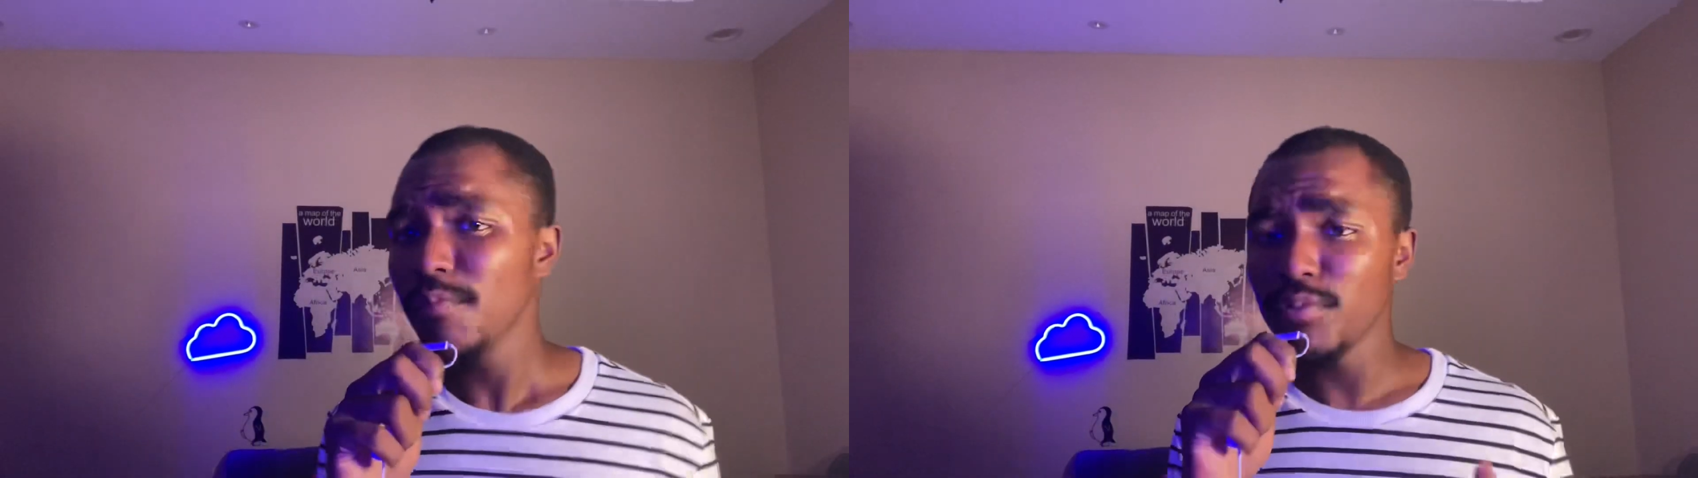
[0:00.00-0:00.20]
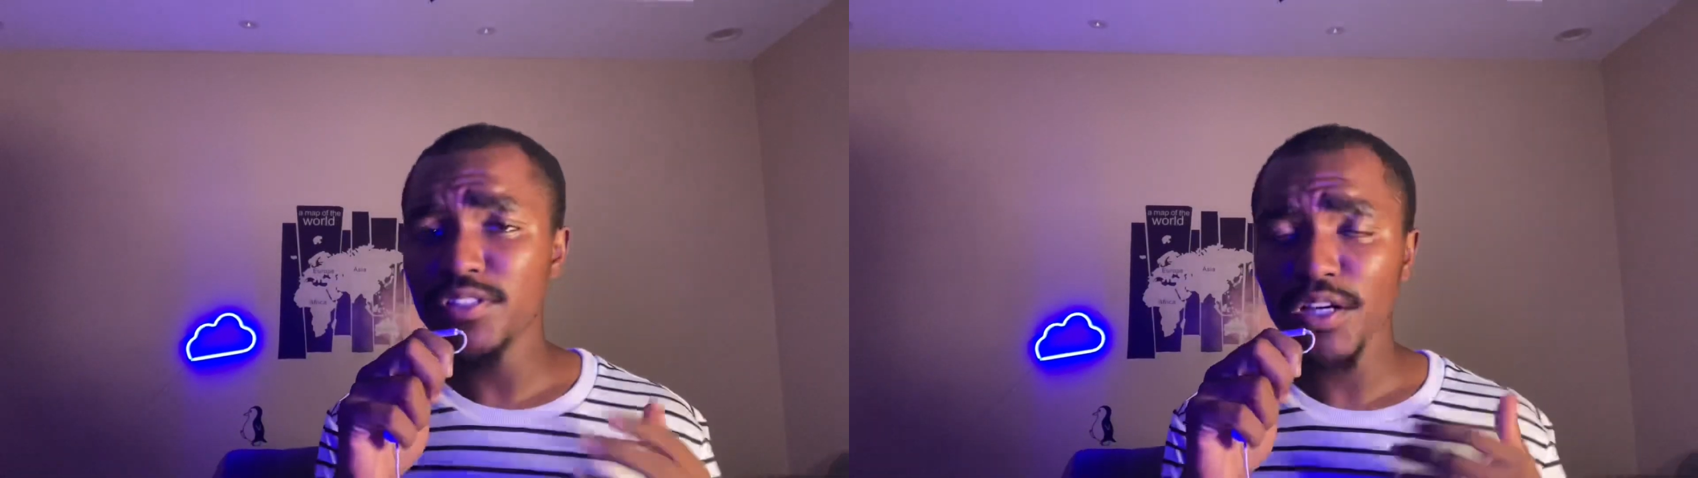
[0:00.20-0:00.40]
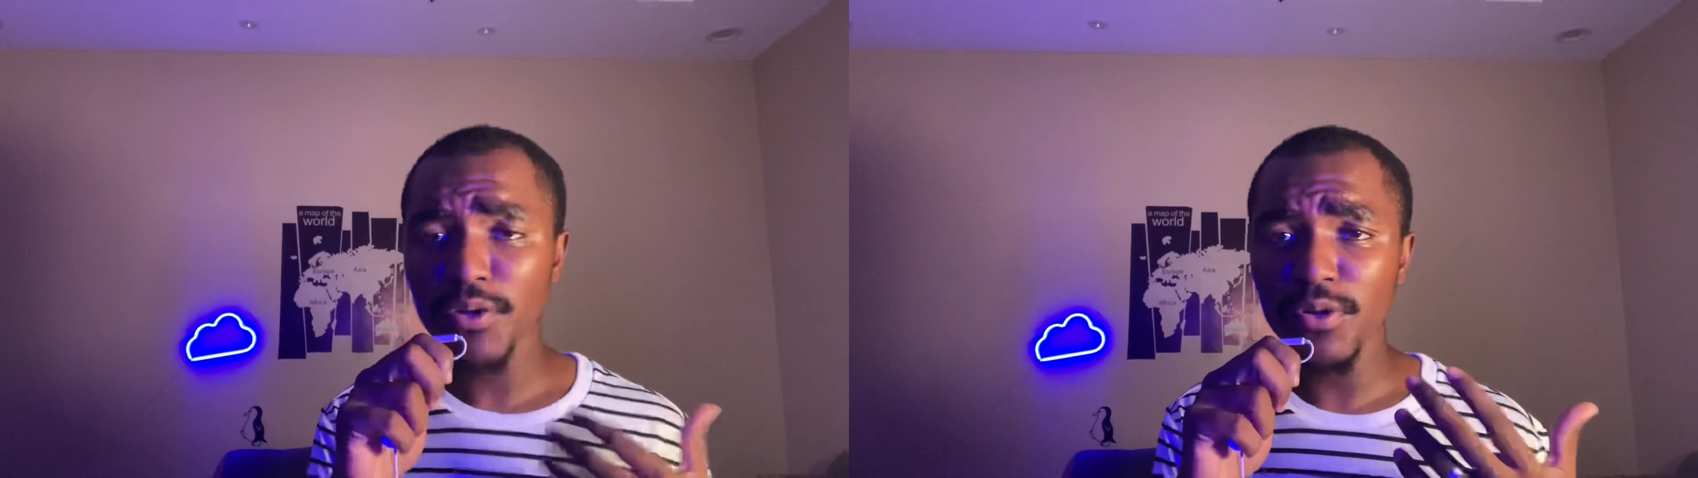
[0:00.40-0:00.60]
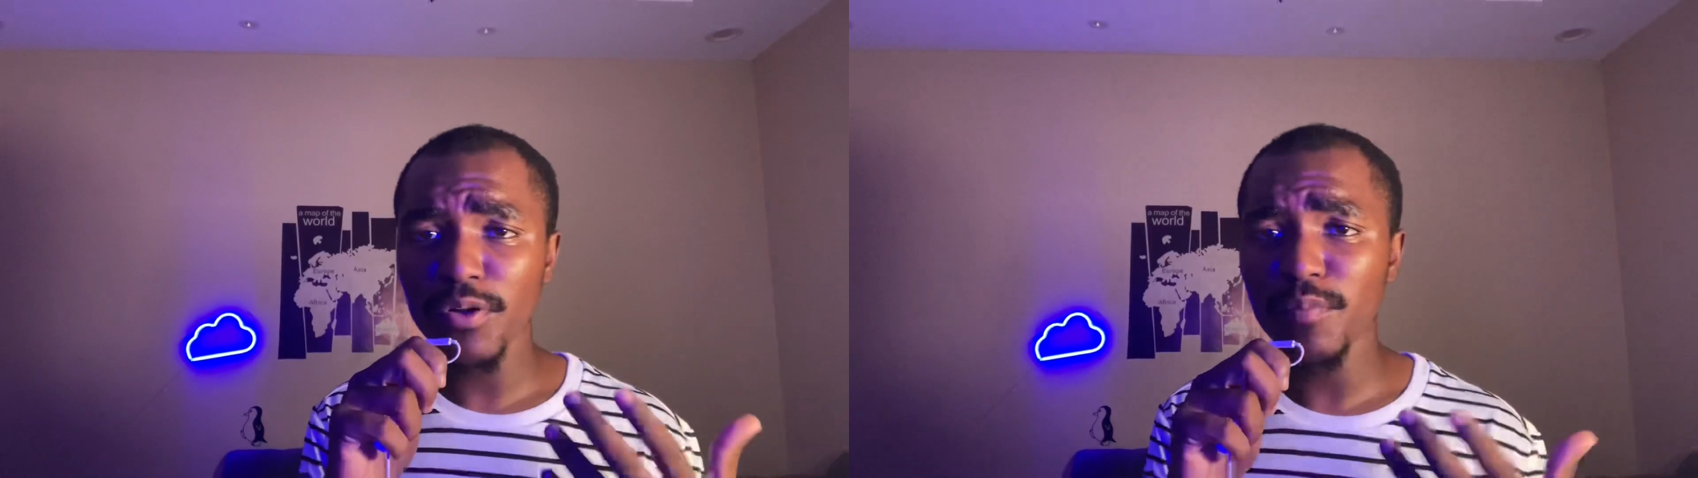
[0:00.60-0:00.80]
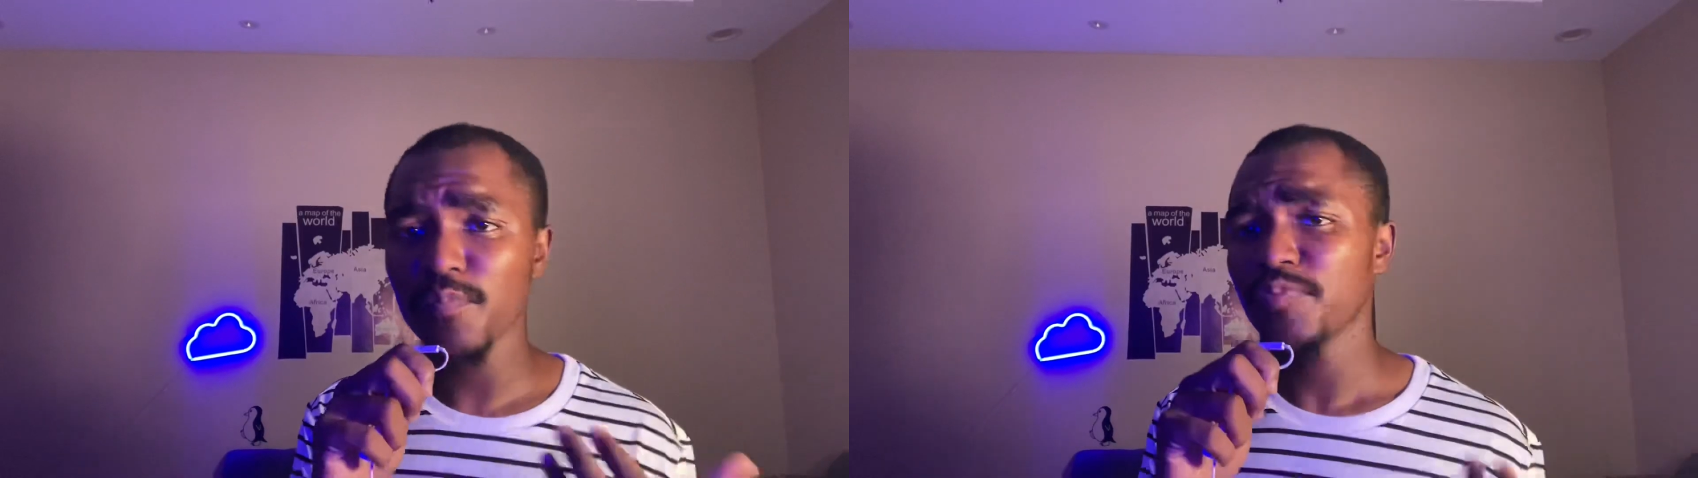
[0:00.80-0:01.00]

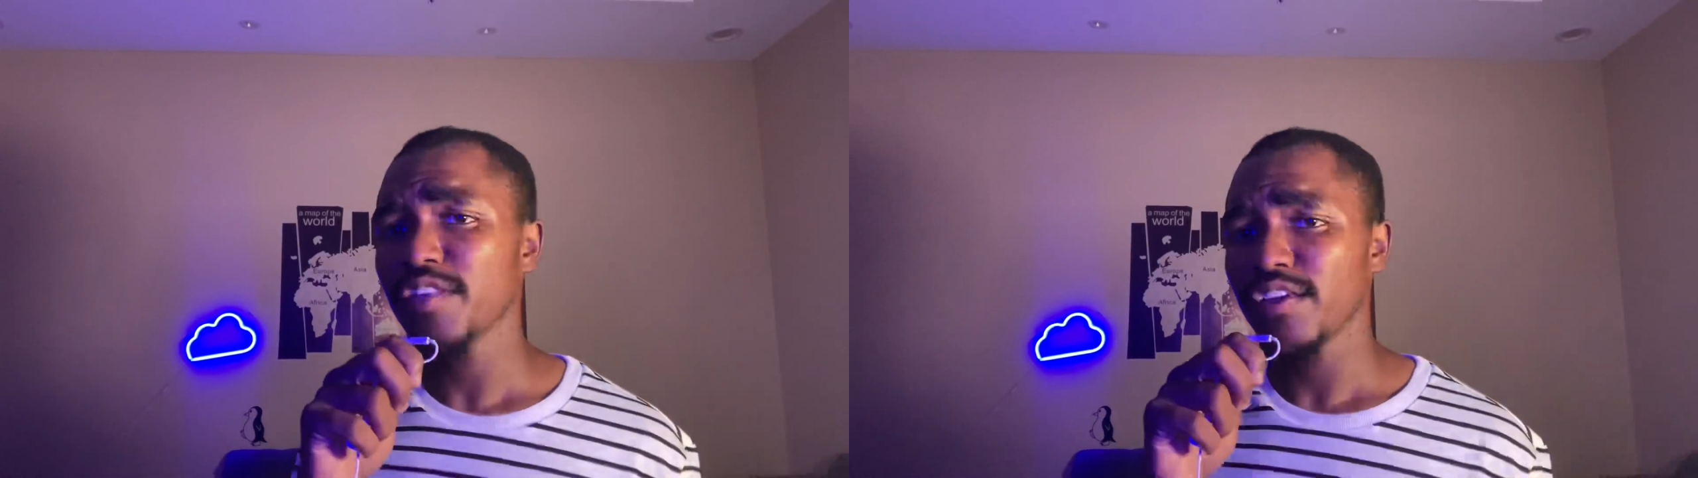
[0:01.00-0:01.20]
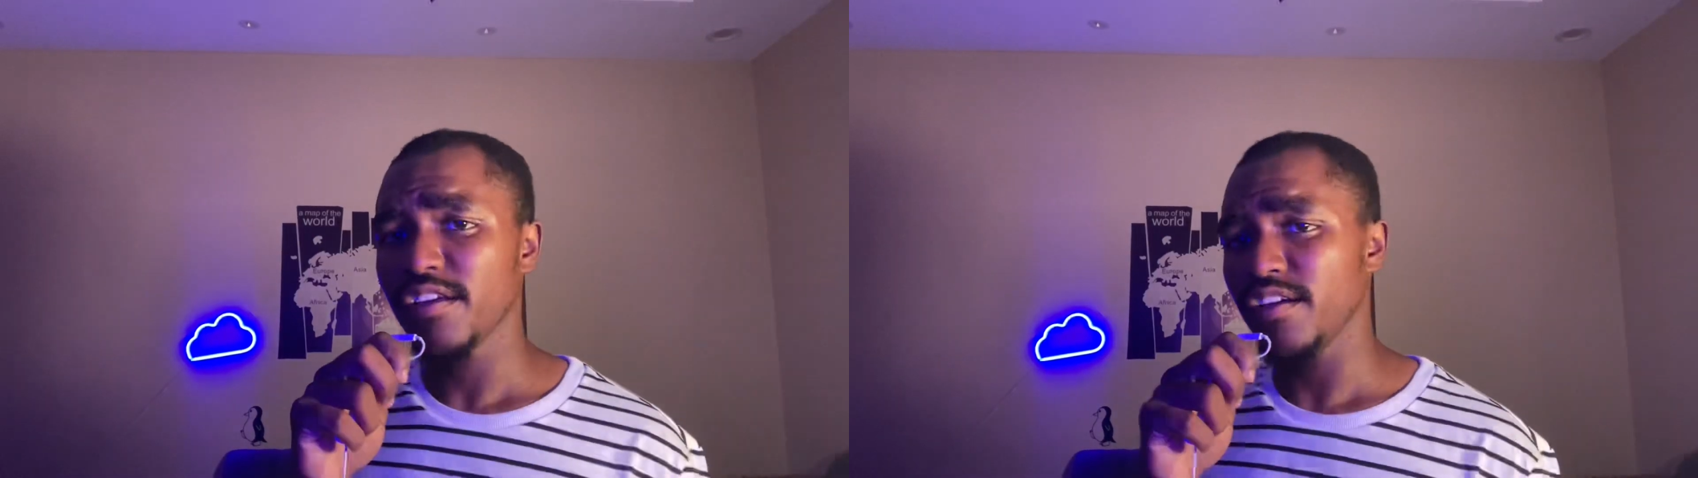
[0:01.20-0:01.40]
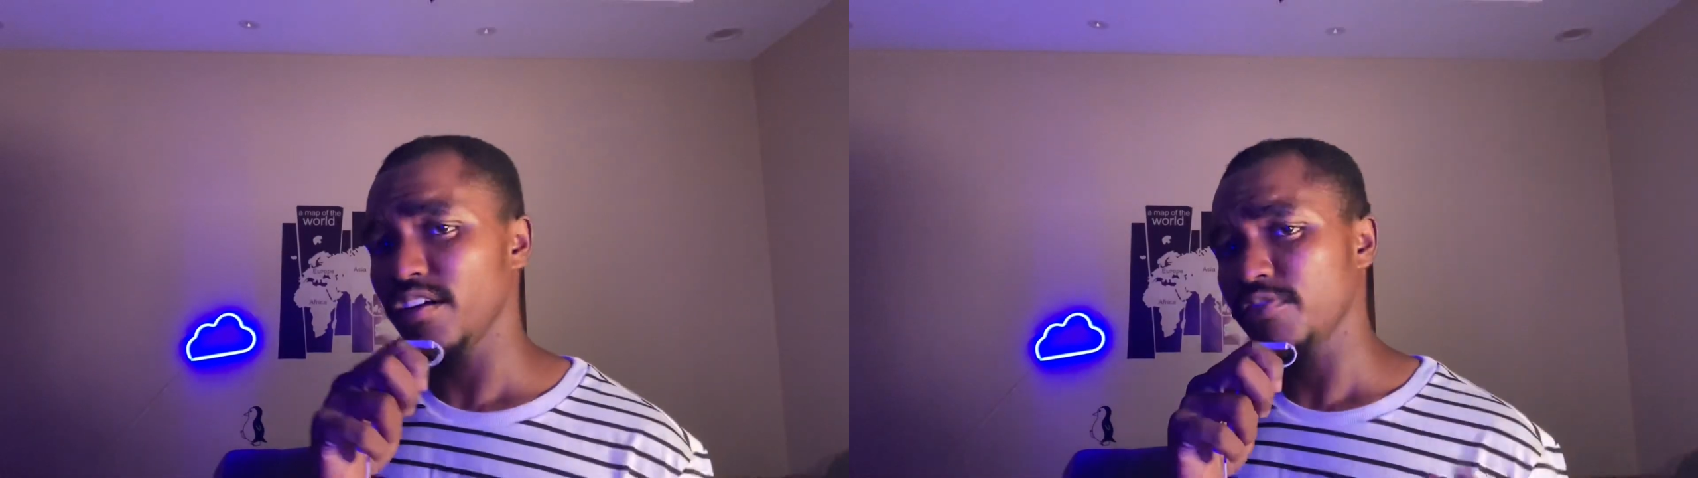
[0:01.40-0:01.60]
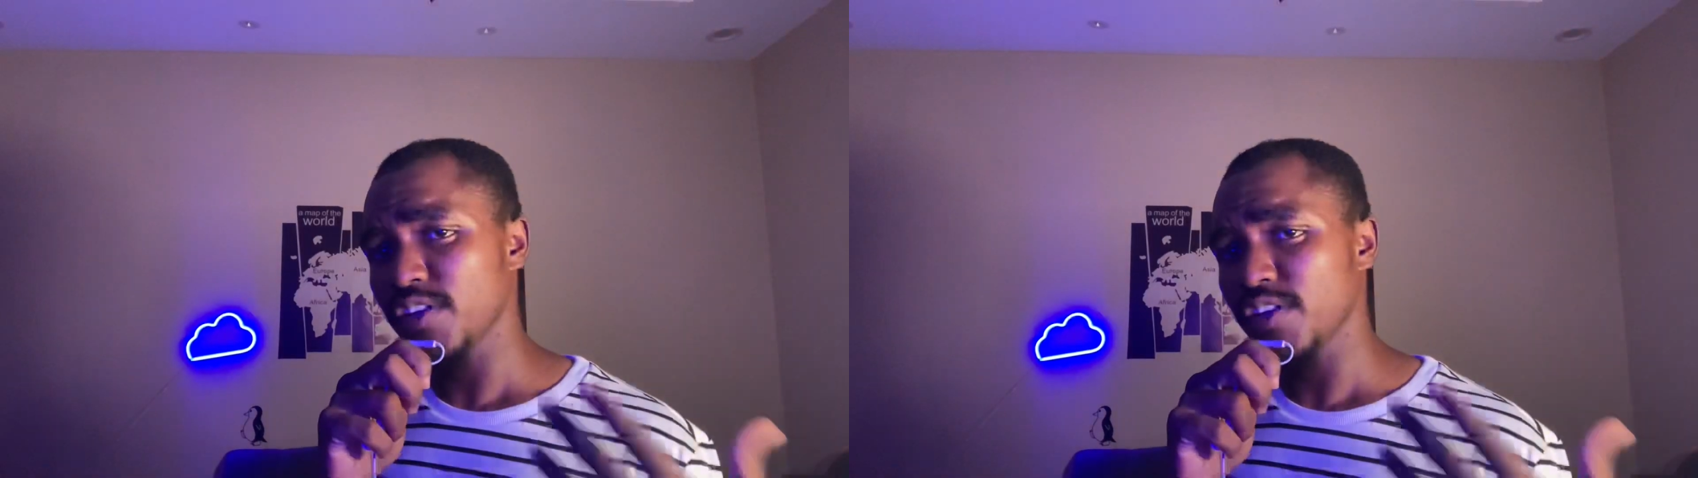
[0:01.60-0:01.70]
بندخلهم آه،